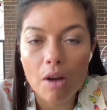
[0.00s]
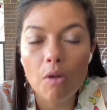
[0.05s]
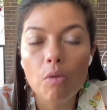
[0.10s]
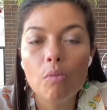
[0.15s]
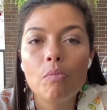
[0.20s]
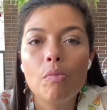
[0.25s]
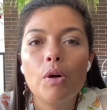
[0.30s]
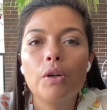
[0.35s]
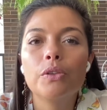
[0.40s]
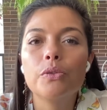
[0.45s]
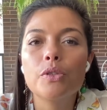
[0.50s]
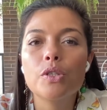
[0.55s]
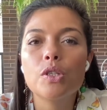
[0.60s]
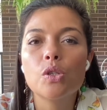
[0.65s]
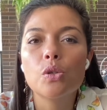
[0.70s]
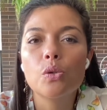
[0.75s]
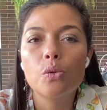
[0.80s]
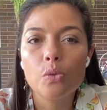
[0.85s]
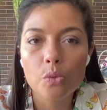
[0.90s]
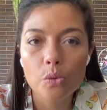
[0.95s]
um modo
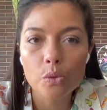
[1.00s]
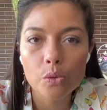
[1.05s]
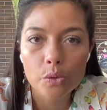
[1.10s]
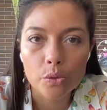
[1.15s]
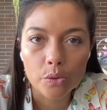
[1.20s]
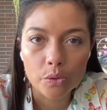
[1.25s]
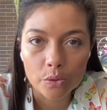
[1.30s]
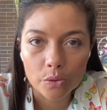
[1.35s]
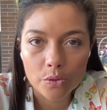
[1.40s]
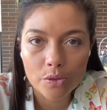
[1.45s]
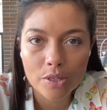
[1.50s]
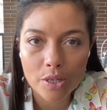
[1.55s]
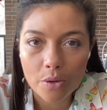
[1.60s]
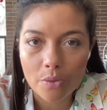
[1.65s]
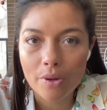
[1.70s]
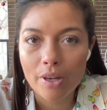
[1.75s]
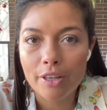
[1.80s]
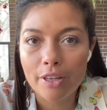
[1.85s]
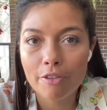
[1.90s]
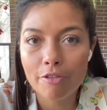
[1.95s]
escuro no
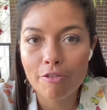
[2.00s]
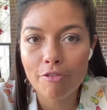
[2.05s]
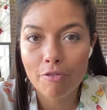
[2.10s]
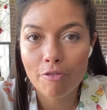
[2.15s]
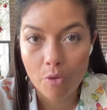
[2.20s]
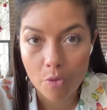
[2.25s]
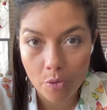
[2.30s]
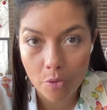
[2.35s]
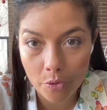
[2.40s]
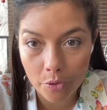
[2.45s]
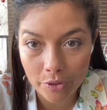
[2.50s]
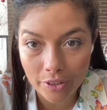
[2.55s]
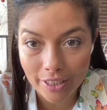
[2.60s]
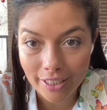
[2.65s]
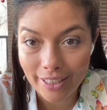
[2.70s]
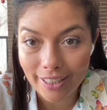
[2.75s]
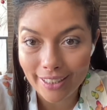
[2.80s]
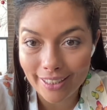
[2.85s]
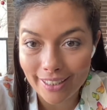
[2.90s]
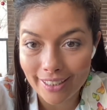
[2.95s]
seu
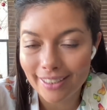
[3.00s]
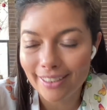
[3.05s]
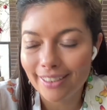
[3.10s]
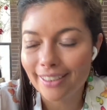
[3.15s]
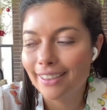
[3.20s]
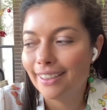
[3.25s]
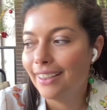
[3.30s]
iPhone,